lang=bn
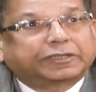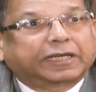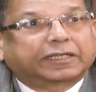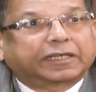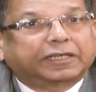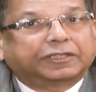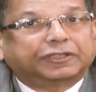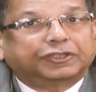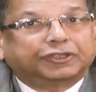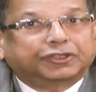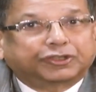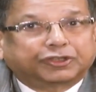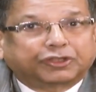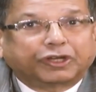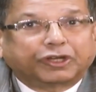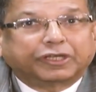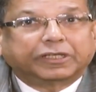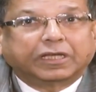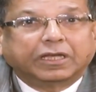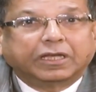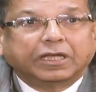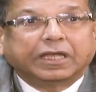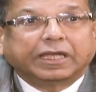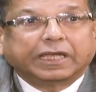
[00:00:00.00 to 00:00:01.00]
এদিকে
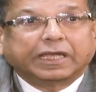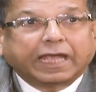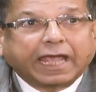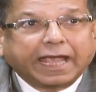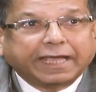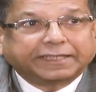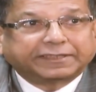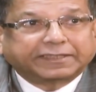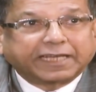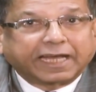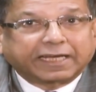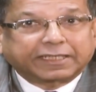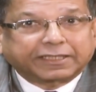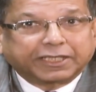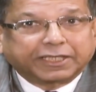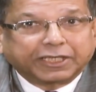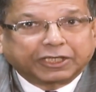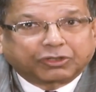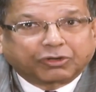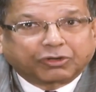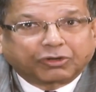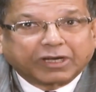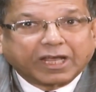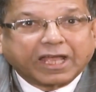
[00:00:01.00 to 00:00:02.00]
দুপুরে সচিবালয়ে
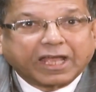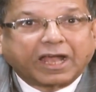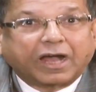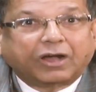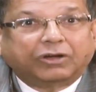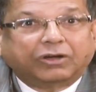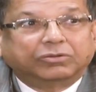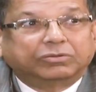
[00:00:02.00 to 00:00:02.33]
আইনমন্ত্রী